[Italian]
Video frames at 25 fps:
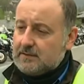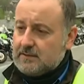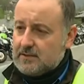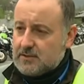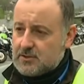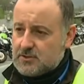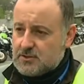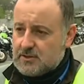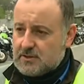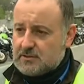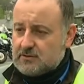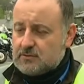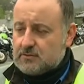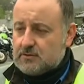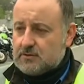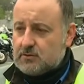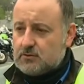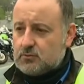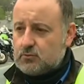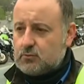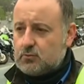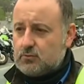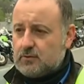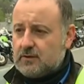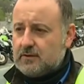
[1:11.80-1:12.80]
l'incendio del
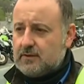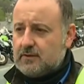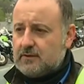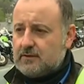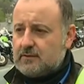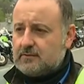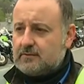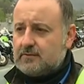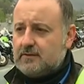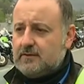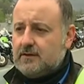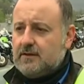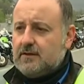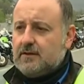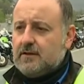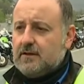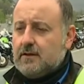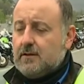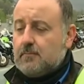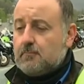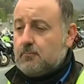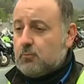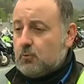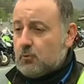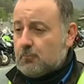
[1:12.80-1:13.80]
tunnel
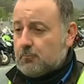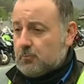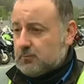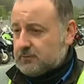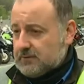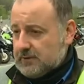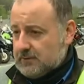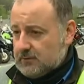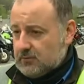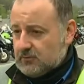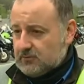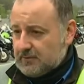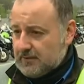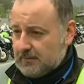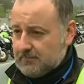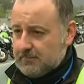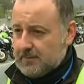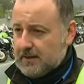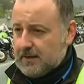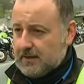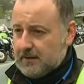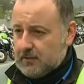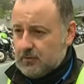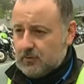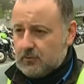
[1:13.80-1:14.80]
pur potendo
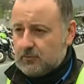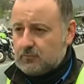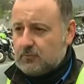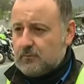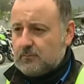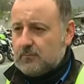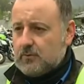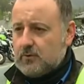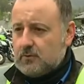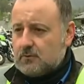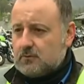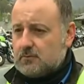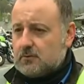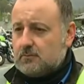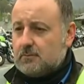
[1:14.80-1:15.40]
scappare con la sua moto,